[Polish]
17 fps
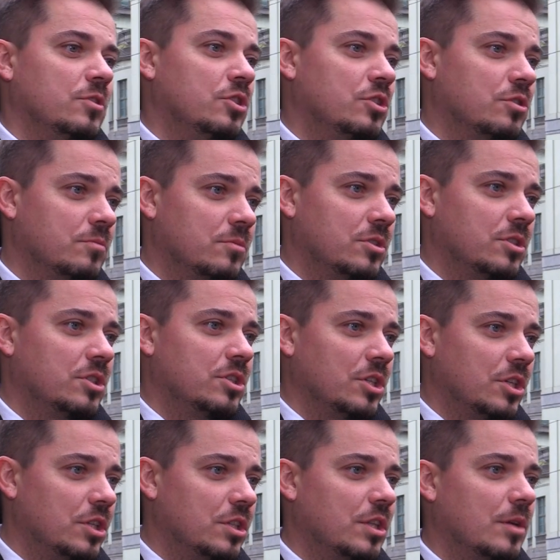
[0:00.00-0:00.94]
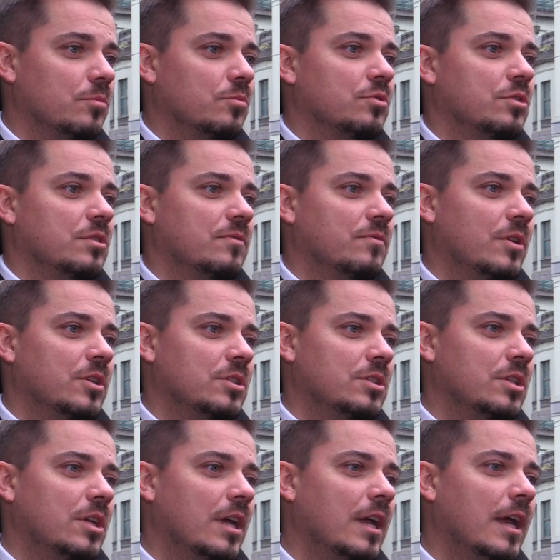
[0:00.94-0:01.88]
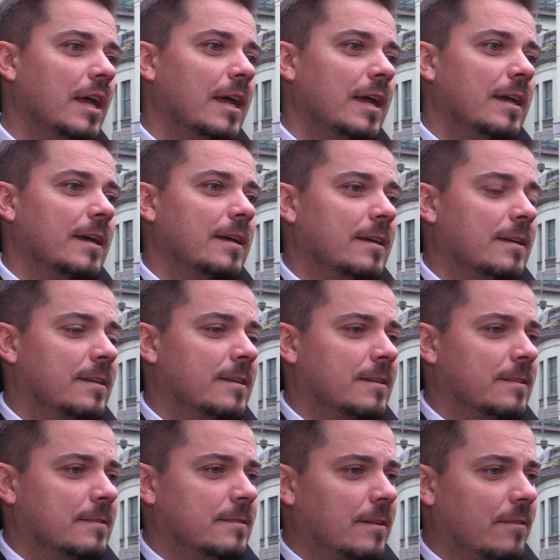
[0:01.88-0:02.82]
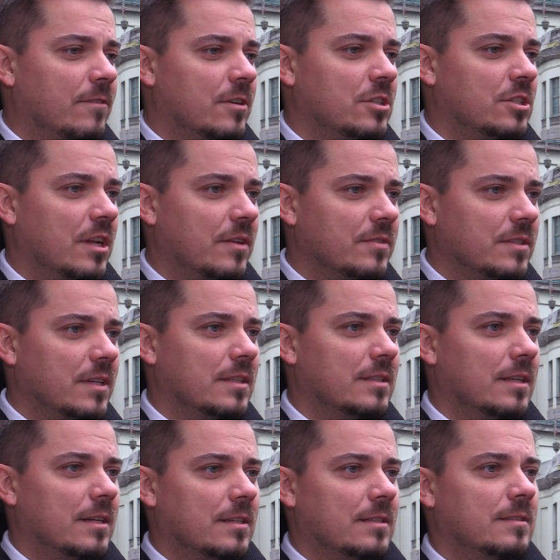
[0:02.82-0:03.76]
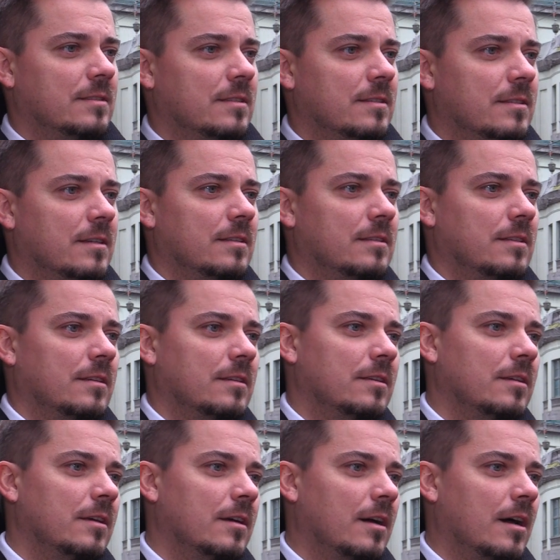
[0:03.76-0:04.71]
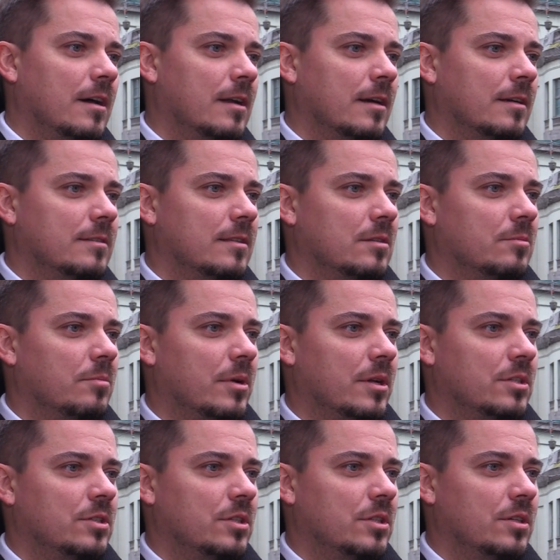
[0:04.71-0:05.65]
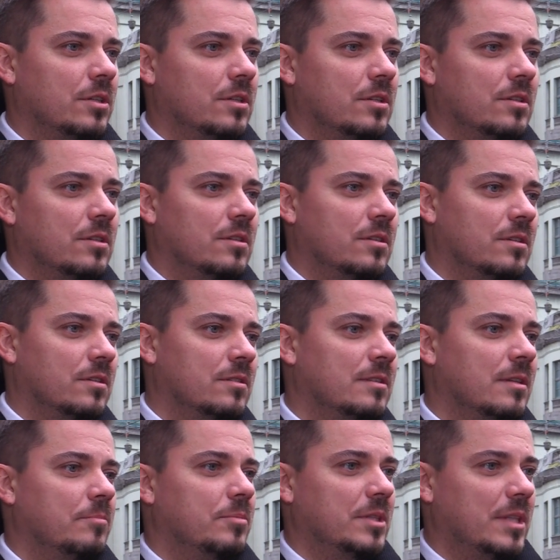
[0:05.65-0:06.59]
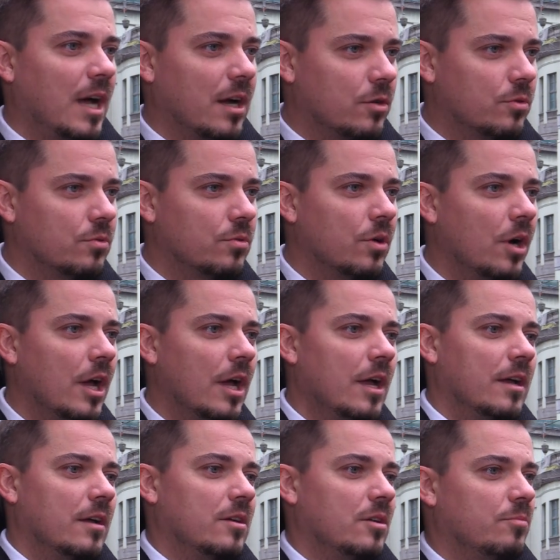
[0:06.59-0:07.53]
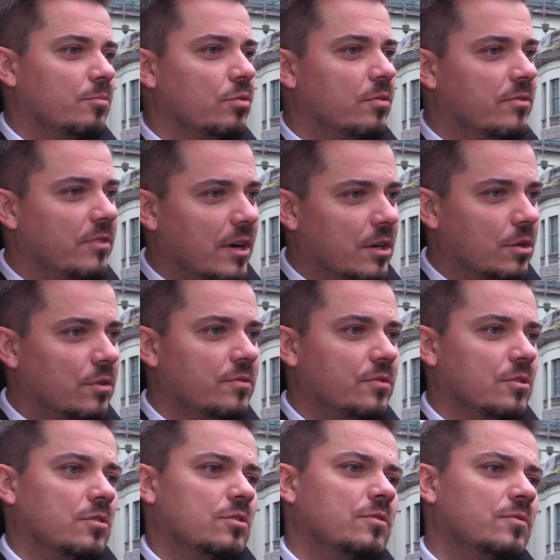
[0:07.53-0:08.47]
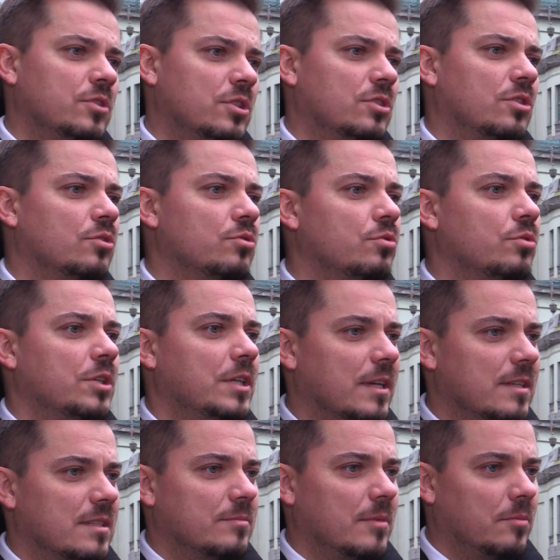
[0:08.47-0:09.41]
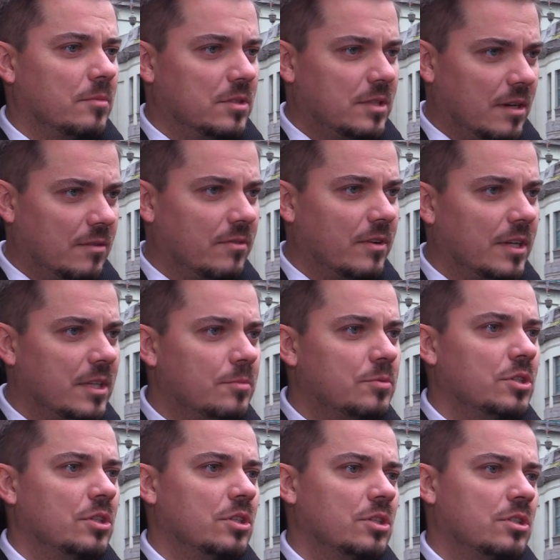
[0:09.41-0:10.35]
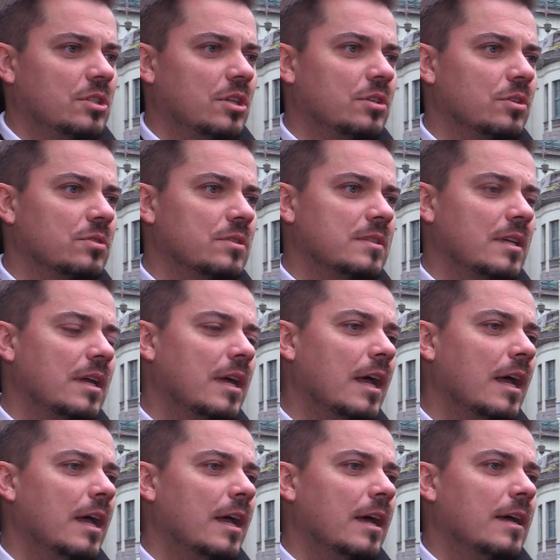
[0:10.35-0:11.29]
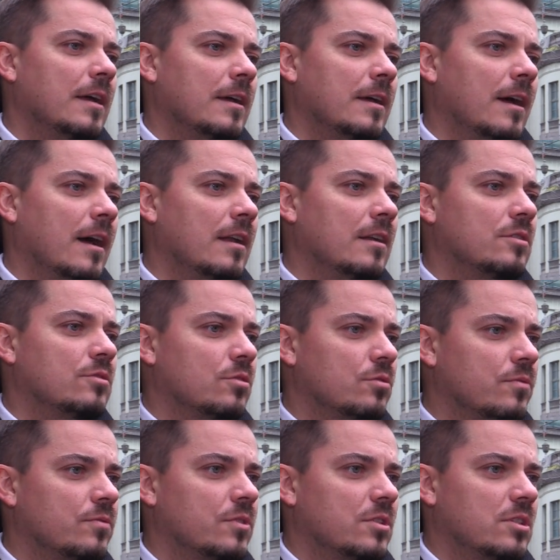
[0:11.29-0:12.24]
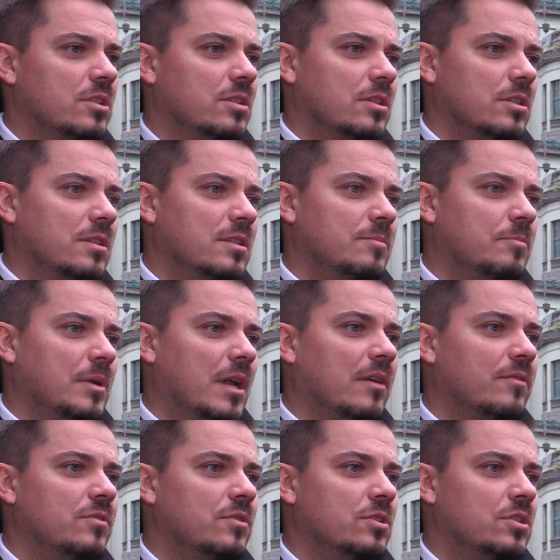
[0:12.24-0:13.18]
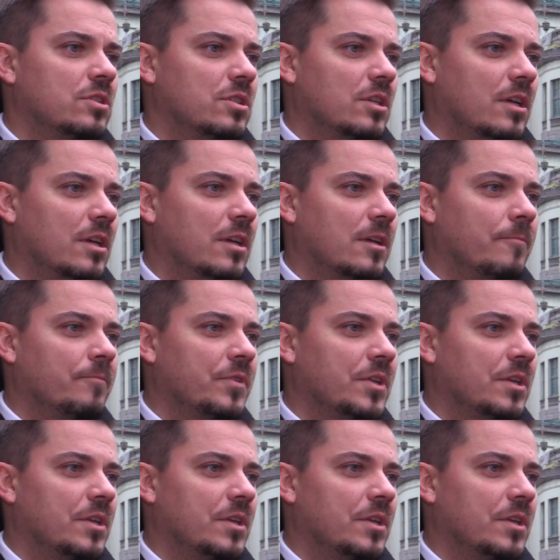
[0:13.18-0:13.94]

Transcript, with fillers: Liczymy, że dzięki temu, że właśnie e, ta warszawska teraz zyska taki charakter bardziej e, deptaku, e, bulwarowy, oczywiście ten ruch jest, mamy tramwaje przejeżdżające, ale to również sprawi, że